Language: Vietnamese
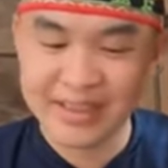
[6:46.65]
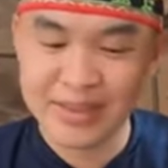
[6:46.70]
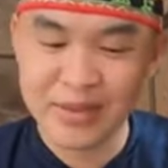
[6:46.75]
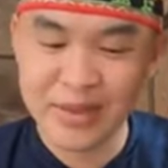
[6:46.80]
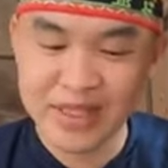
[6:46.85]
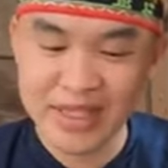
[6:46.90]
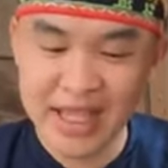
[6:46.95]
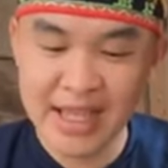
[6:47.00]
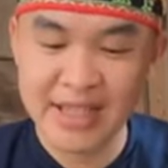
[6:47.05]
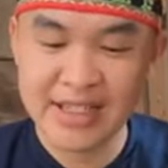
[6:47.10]

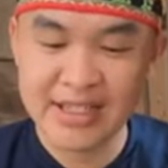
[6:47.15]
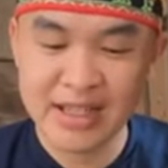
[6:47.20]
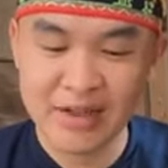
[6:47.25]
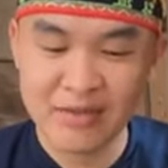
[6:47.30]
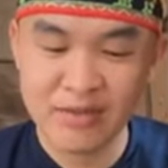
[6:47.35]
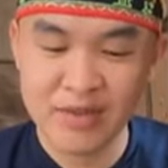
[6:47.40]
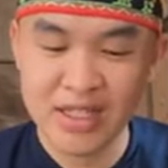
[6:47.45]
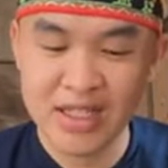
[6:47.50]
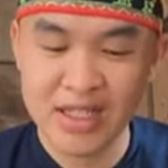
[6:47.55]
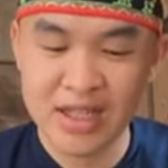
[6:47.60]
nhưng mà tài
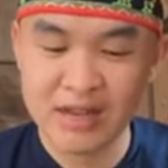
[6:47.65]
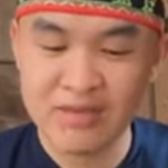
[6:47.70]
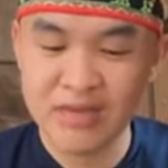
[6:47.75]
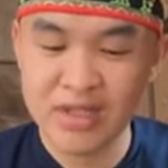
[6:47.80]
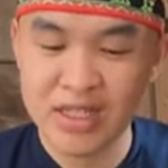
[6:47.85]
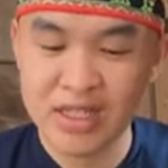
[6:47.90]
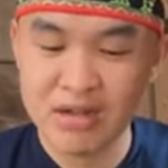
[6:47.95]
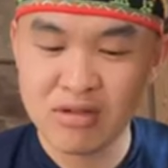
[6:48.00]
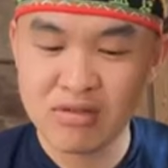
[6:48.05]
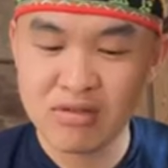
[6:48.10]
săn văn này
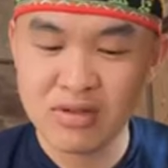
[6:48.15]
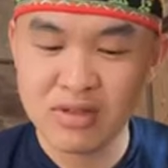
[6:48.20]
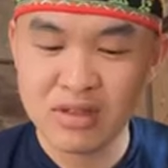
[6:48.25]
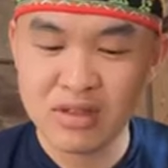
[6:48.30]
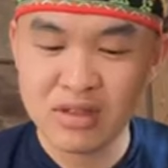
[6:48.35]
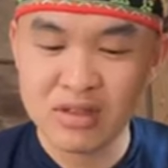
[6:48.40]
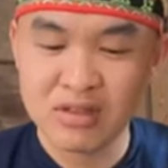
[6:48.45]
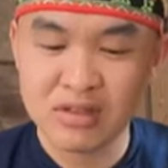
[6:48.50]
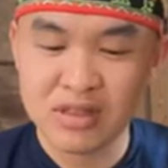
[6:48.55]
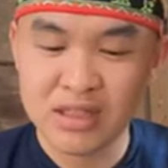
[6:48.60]
hắn văn đâu
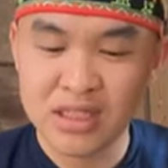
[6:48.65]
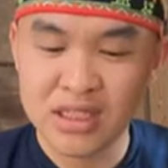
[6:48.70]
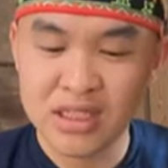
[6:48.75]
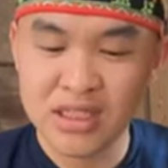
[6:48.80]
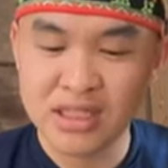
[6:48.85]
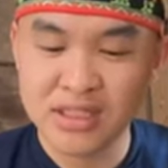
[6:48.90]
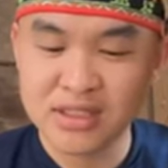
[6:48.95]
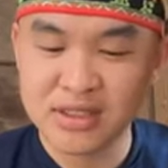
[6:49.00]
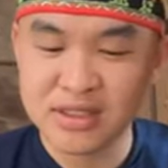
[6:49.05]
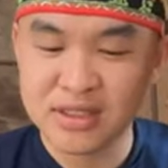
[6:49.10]
à,